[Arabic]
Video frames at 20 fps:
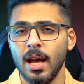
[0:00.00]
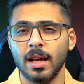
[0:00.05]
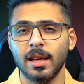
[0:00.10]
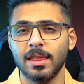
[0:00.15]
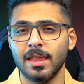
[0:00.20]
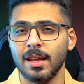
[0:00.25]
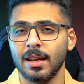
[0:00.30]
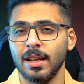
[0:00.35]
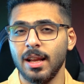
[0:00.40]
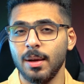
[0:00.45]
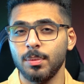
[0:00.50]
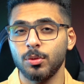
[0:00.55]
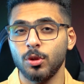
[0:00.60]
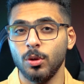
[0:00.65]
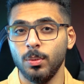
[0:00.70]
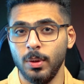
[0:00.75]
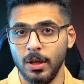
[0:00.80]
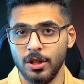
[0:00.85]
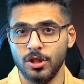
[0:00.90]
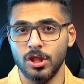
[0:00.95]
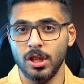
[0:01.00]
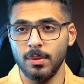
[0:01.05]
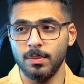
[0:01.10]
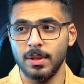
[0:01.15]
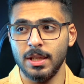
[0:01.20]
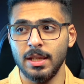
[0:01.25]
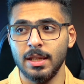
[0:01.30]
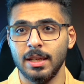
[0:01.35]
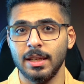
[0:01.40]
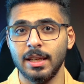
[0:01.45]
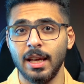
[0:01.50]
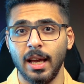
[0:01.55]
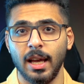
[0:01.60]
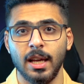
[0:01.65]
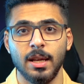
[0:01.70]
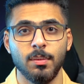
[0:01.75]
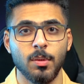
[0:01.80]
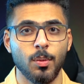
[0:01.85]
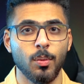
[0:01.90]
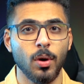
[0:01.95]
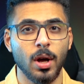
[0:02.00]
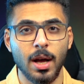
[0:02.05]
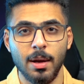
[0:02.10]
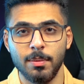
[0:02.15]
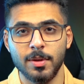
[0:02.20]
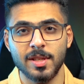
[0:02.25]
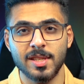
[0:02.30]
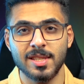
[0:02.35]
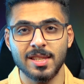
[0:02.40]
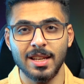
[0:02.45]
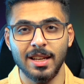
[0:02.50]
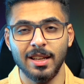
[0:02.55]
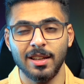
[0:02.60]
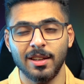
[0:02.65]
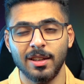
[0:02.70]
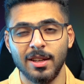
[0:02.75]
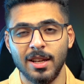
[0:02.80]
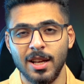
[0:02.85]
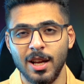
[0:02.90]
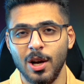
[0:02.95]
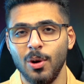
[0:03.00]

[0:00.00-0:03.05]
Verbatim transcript: اكثر لابتوب عجبني كقيمه مقابل سعر